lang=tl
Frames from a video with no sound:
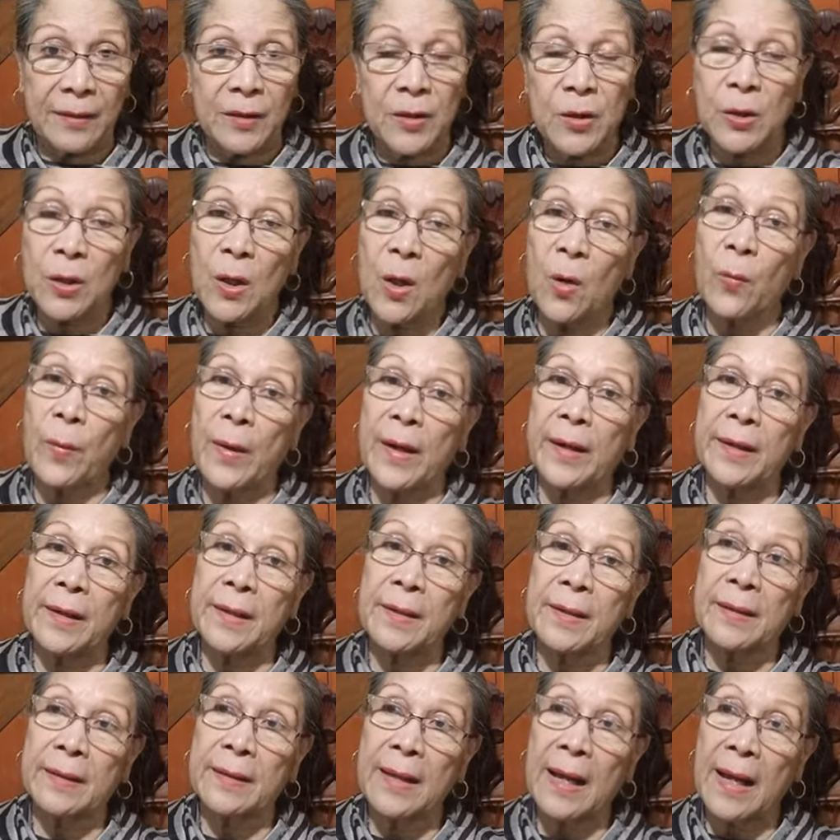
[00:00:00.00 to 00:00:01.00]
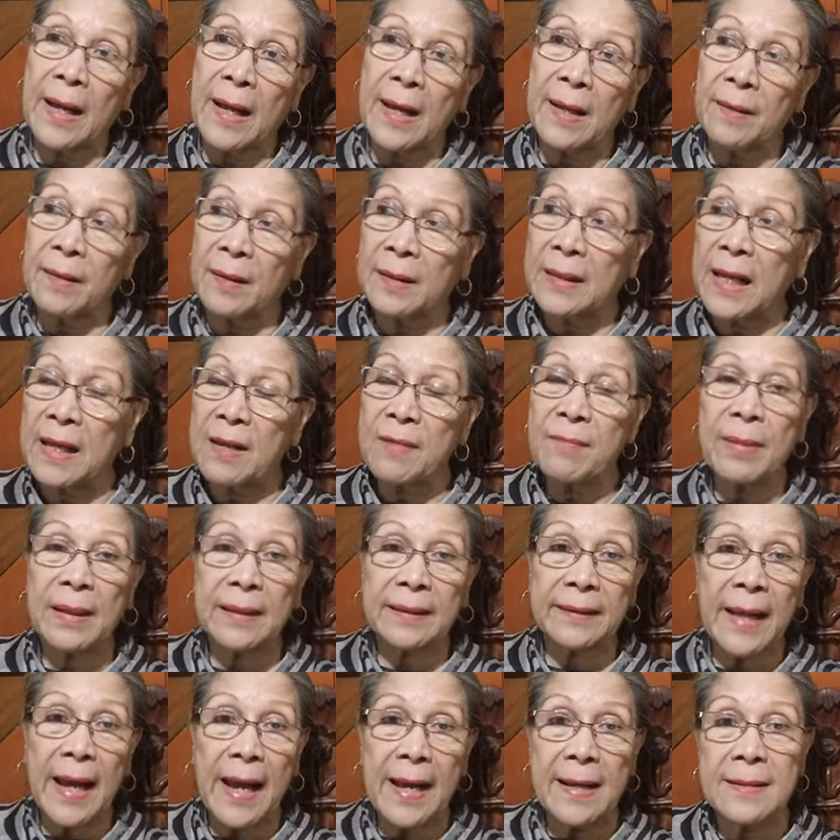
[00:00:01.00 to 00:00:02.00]
You know where in the the
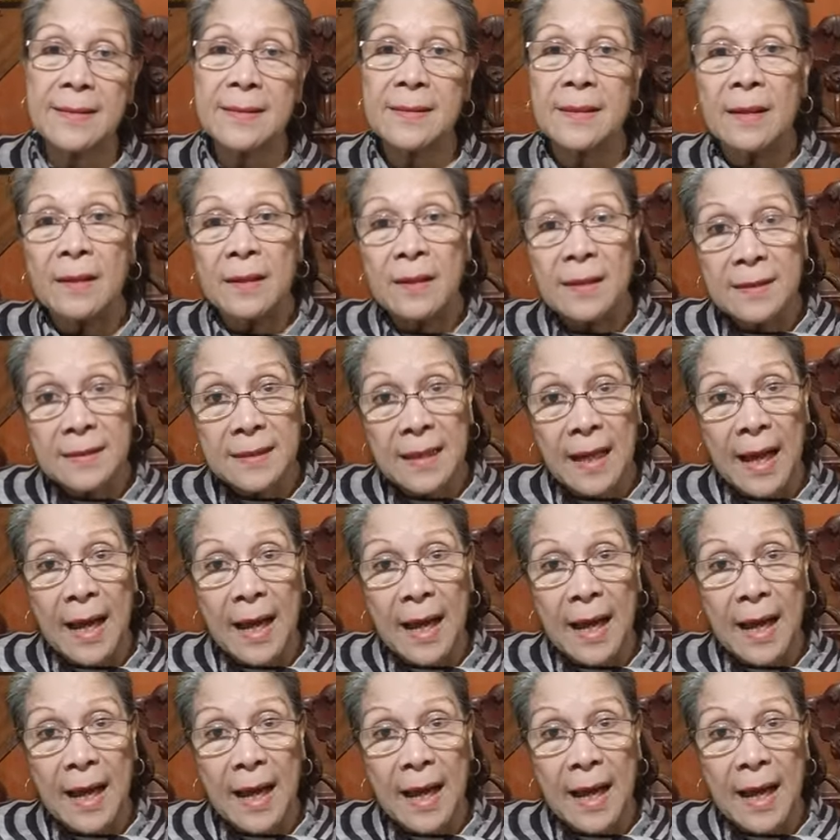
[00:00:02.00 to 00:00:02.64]
ibatans sa